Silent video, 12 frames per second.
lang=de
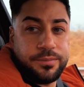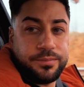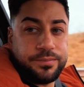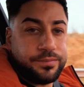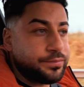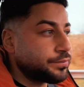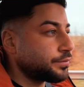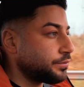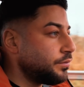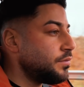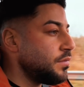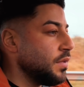
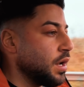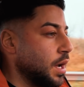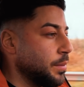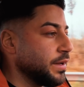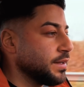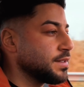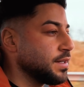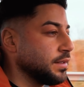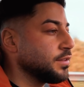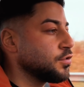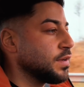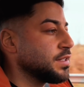Ja. Aber das,
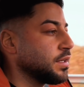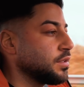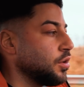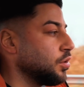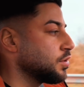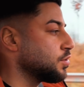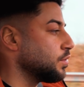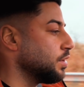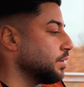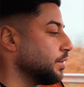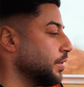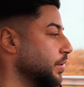sowas sagt ihr auch zu,
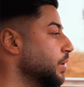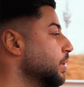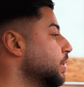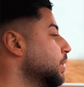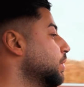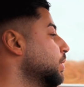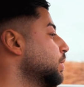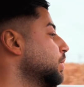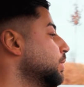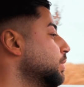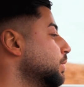ne? Safe.